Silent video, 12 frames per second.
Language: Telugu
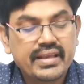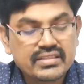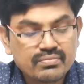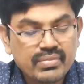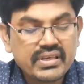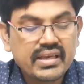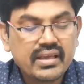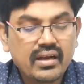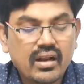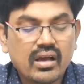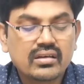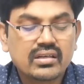ఎస్బీఐ
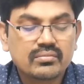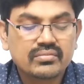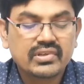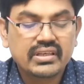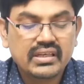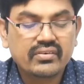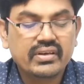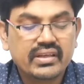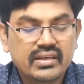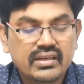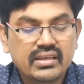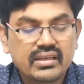లాంగ్ టర్మ్ ఈక్విటీ
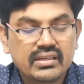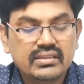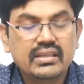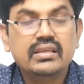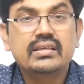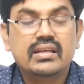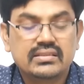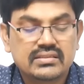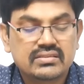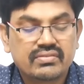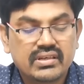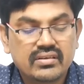అండి ఇది
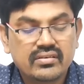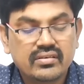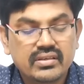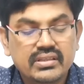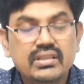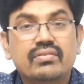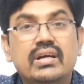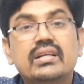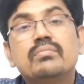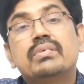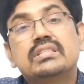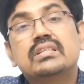ఈఎల్ఎస్ఎస్ e ఫండ్ ఇది
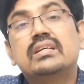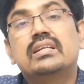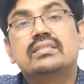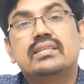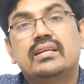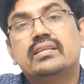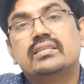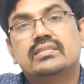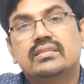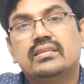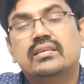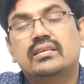ఫార్టీ పర్సెంట్ రిటర్న్ జనరేట్
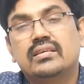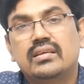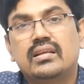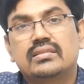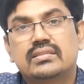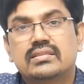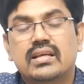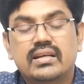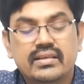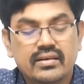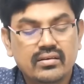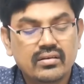చేసింది ఈఎల్ఎస్ఎస్
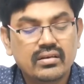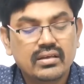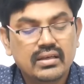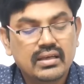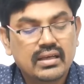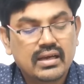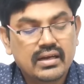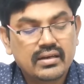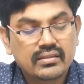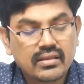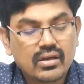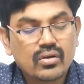కేటగిరీలో
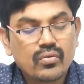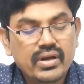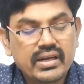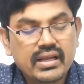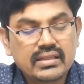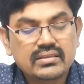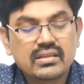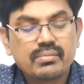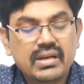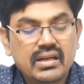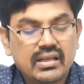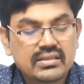అండ్ తక్కువ అంటే ఆదిత్య
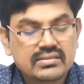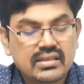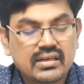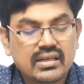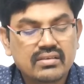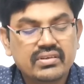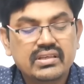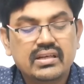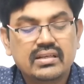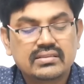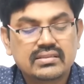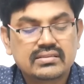బిల్లా సన్ లైఫ్
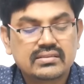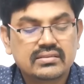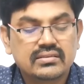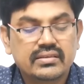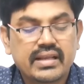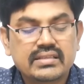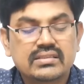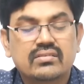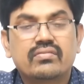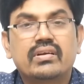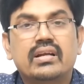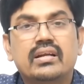ఈఎల్ఎస్ఎస్ ట్యాక్స్
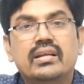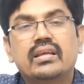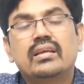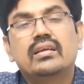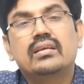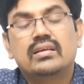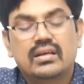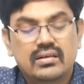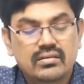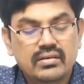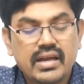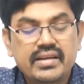ఎవర్ ఫండ్ అండి
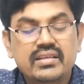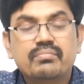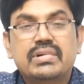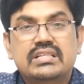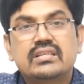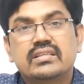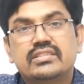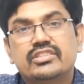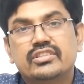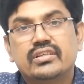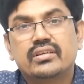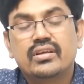అండ్ నైన్టీన్ పర్సెంట్
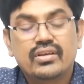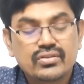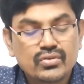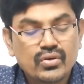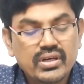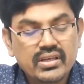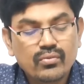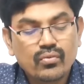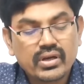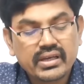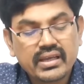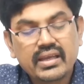ఇచ్చింది చూడండి
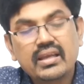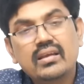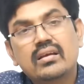ఒకే